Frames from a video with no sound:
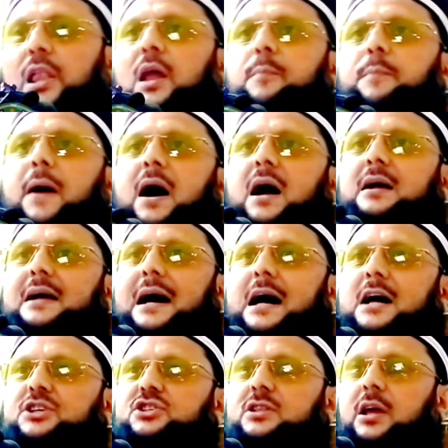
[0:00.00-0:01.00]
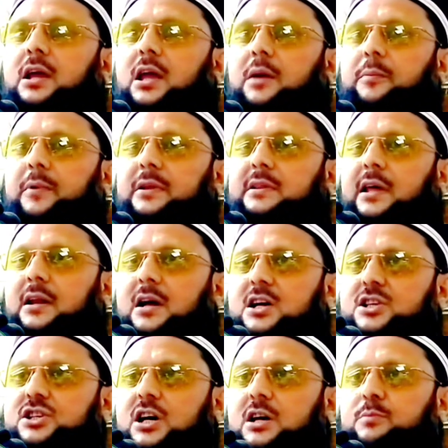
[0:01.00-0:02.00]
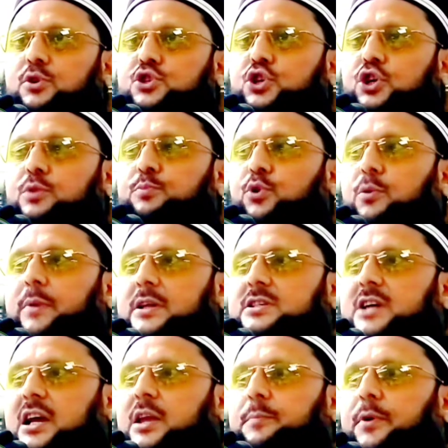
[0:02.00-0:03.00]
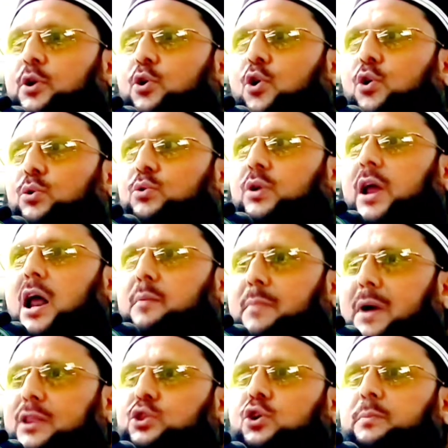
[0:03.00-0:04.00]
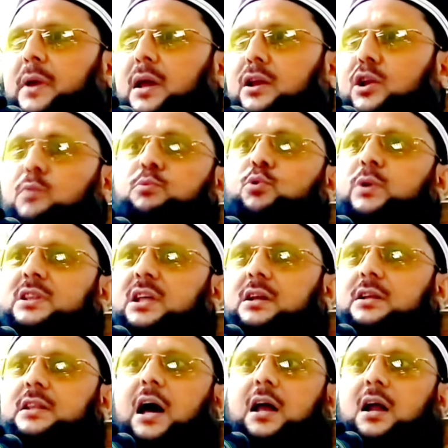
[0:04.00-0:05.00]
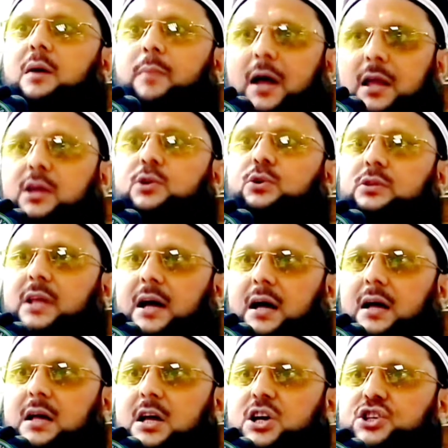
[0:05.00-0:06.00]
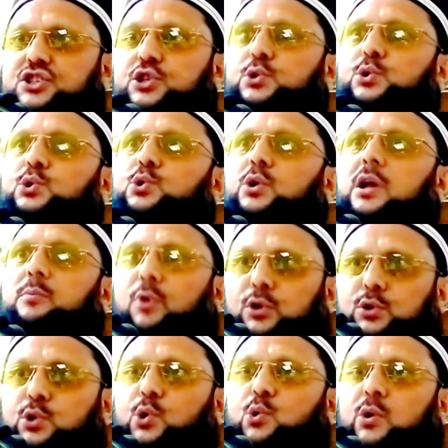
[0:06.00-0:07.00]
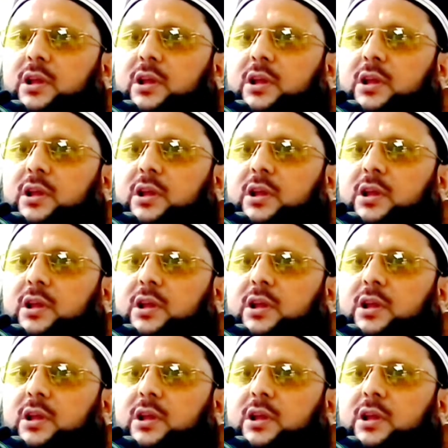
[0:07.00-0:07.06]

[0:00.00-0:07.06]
আল্লাহ পাক আজ থেকে দেড় হাজার বছর পূর্বে যাকে প্রেরণ করার মাধ্যমে নবুয়তের ধারাবাহিকতা চিরতরে বন্ধ